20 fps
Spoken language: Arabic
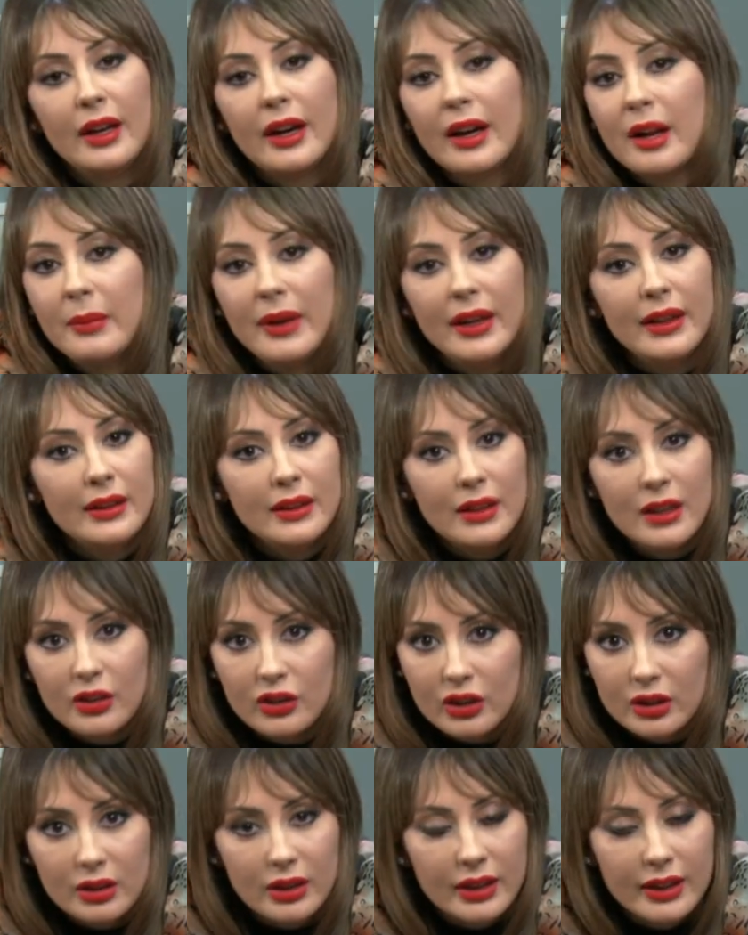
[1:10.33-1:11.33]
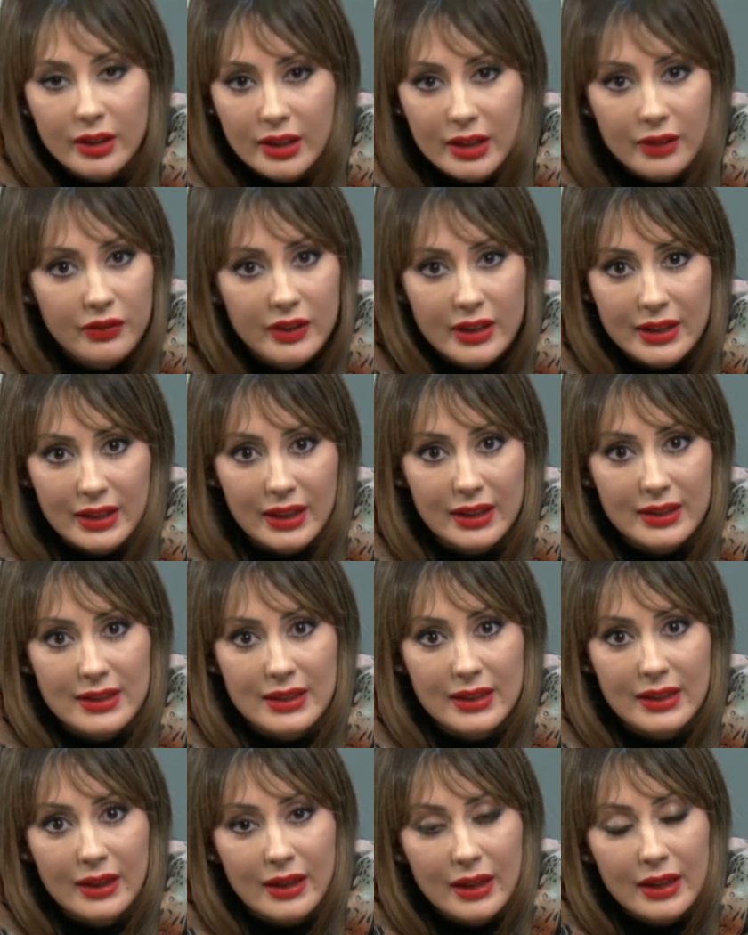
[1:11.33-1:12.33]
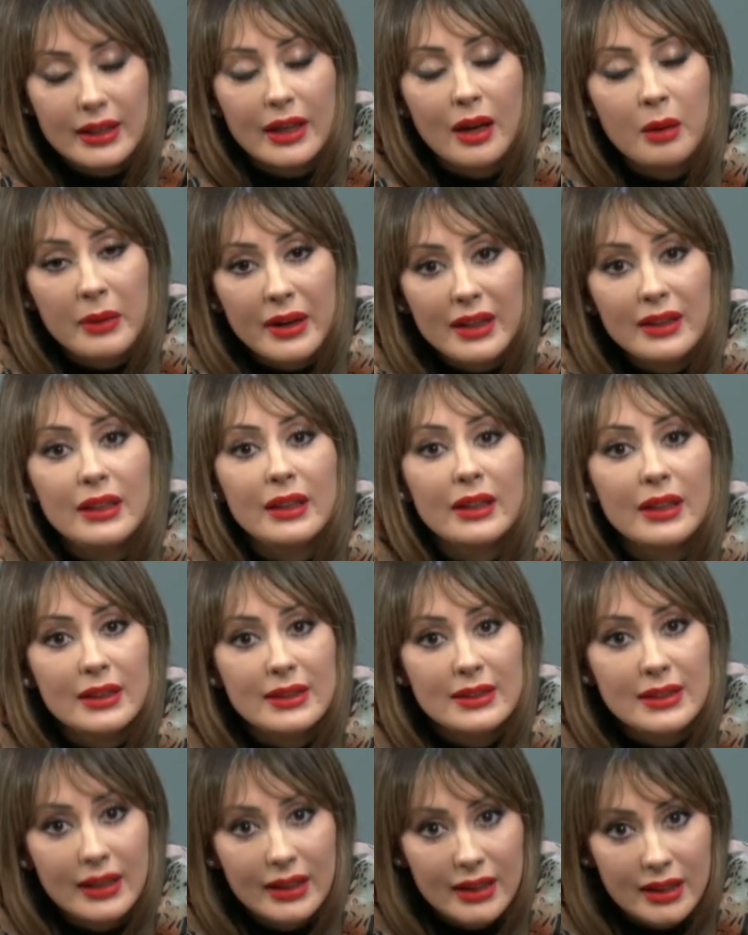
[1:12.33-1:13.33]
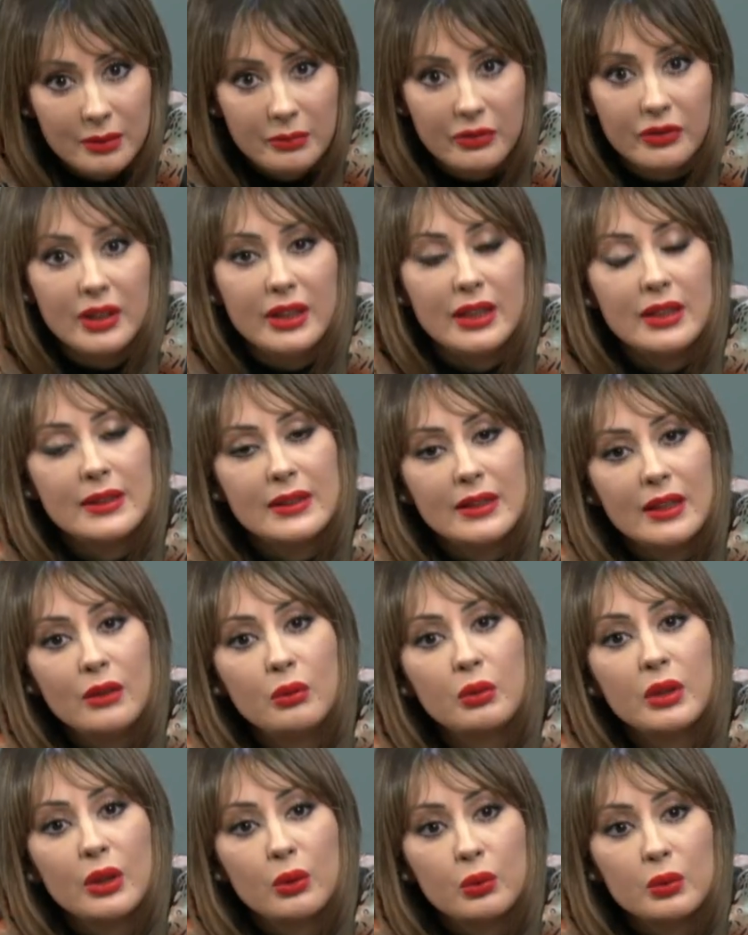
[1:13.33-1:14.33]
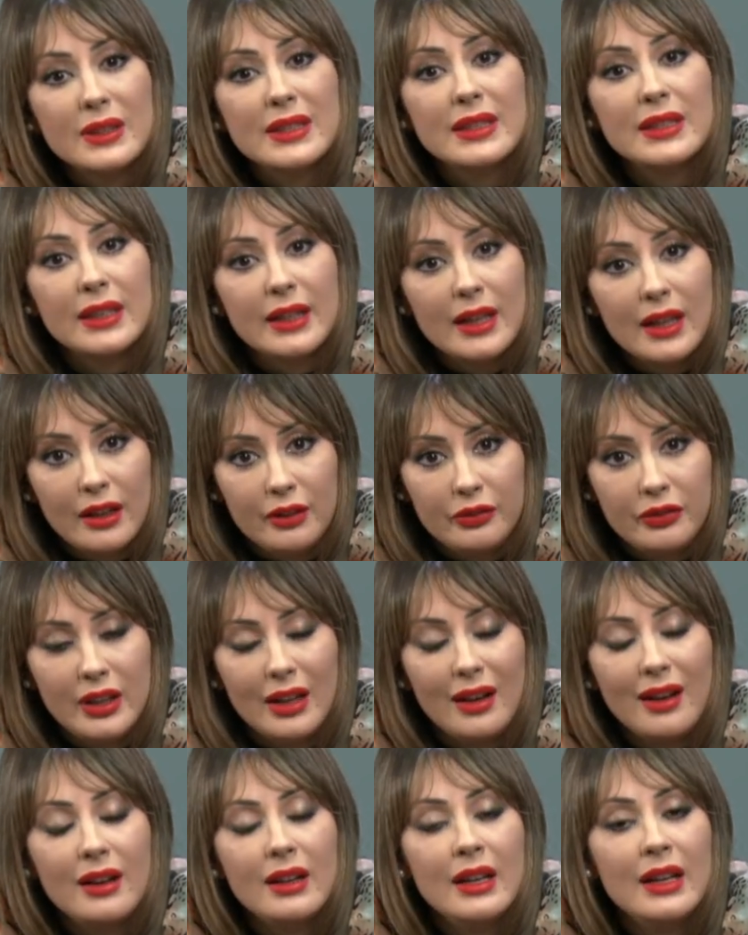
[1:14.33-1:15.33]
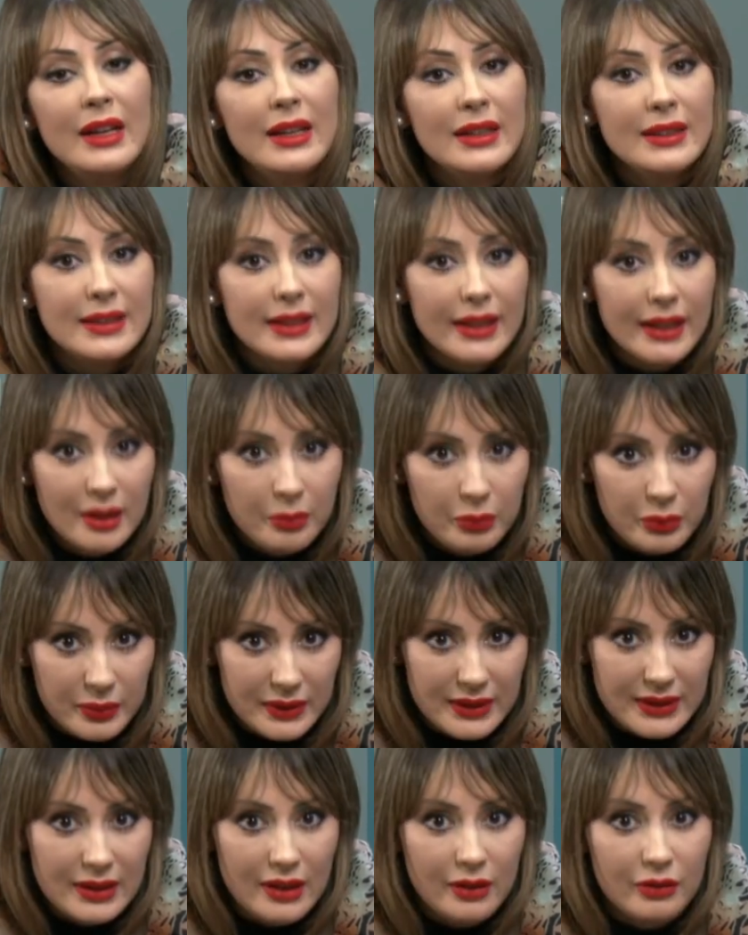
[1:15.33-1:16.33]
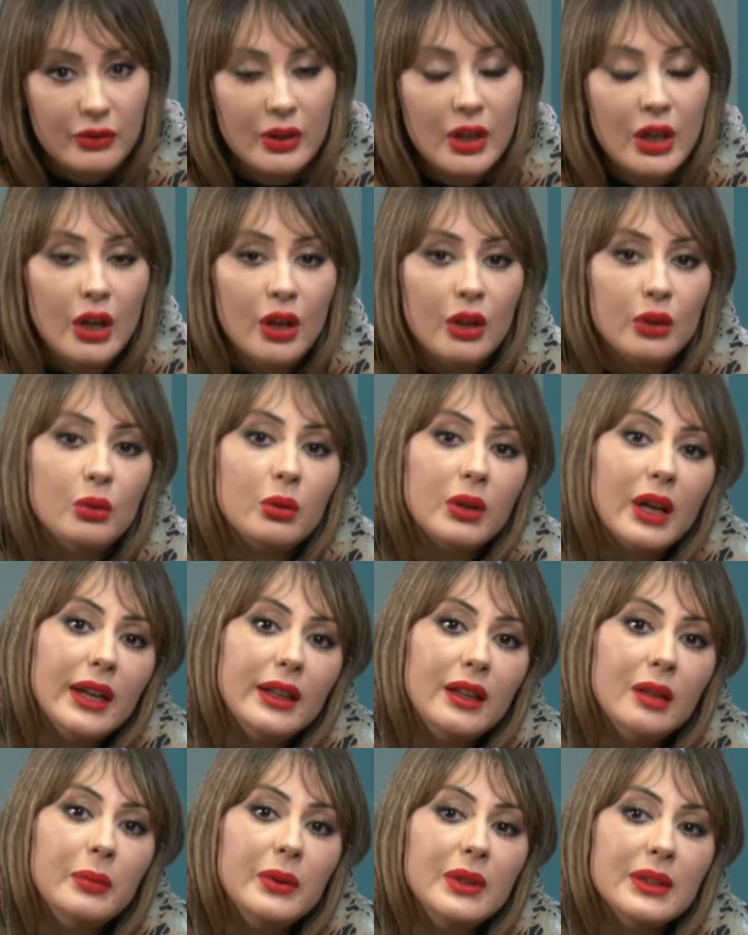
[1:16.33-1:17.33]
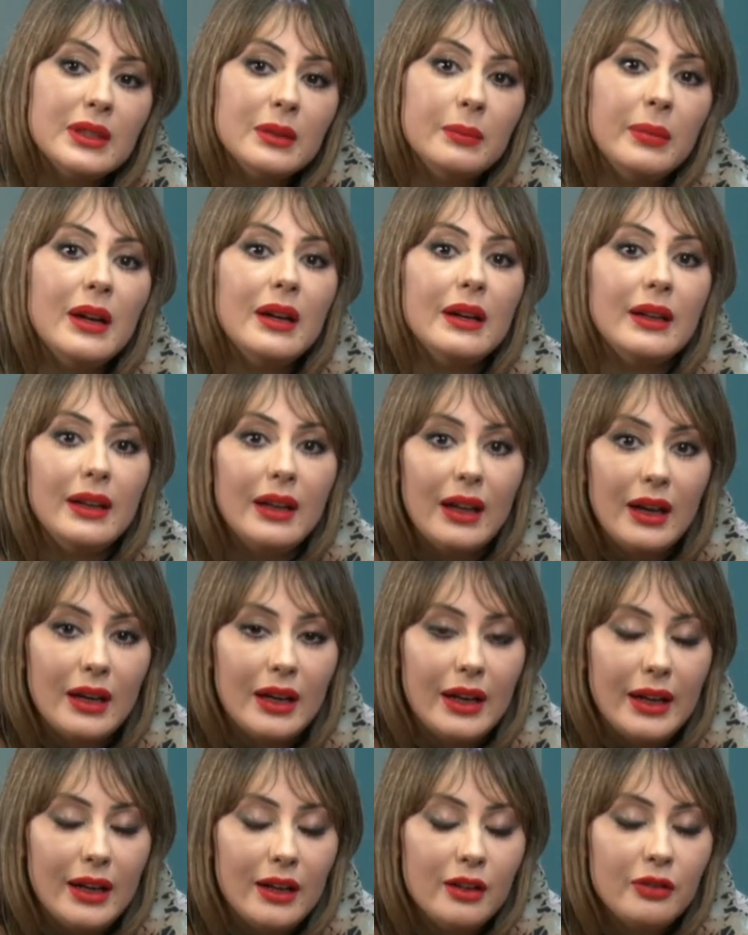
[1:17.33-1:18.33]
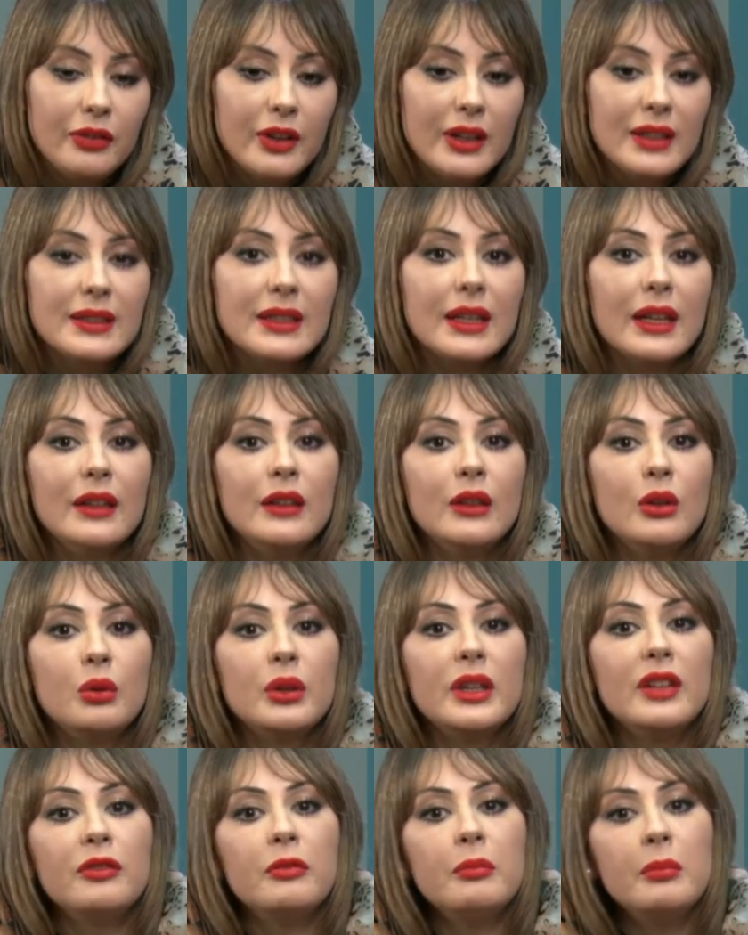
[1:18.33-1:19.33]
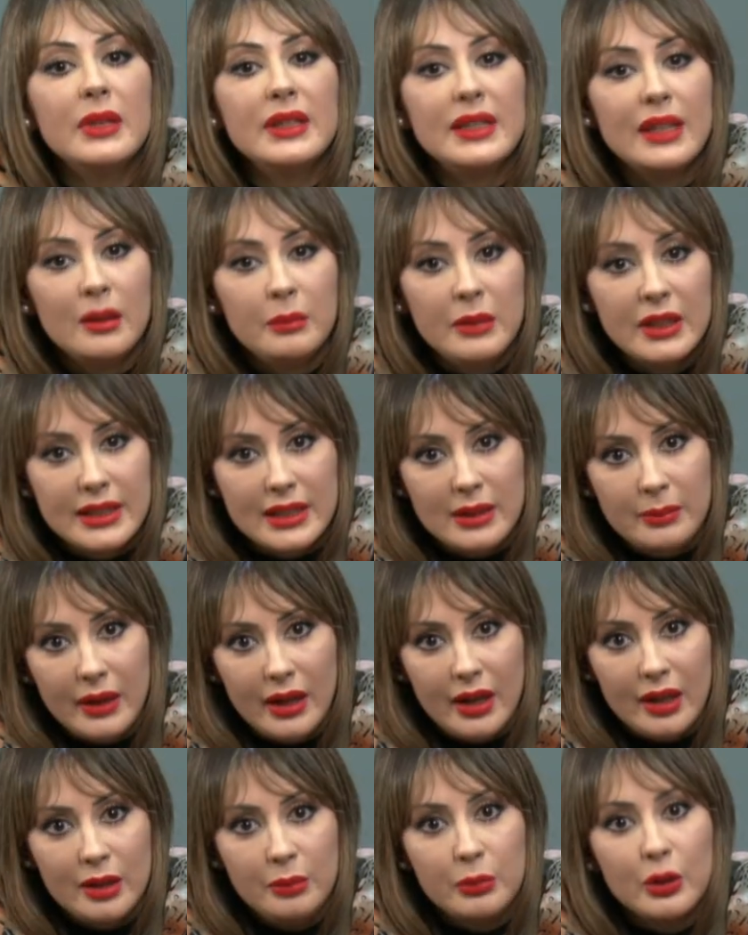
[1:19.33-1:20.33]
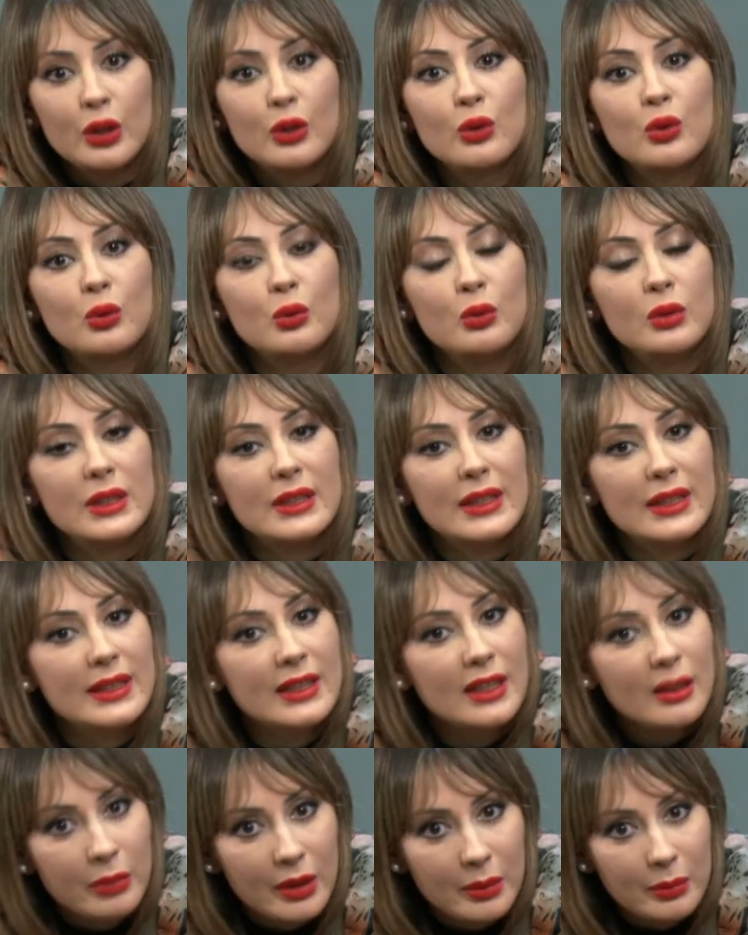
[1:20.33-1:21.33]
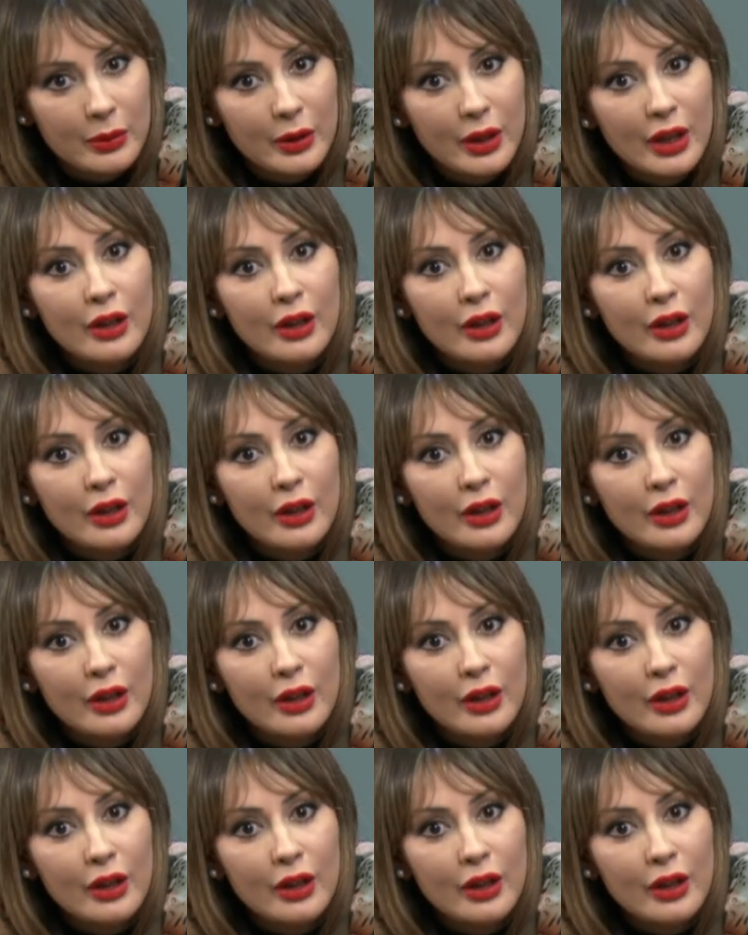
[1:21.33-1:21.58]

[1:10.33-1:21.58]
راه ما عندناش كيفيه الاختيار هي امراض اللي كتحكم في الانسان وكيكون الصراع فيها صعيب بزاف دونك هذا بالنسبه للاخر عرف راسك انه كيف ما تعاملتي معاه يمكن تكون انت السبب